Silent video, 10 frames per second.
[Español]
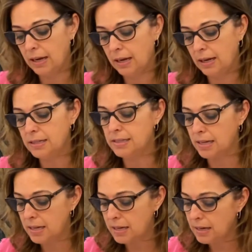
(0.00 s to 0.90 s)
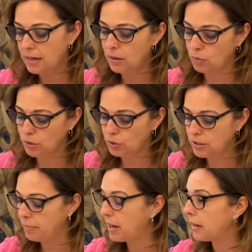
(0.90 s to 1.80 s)
él exigía cuando
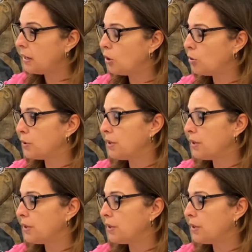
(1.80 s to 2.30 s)
estaba en la,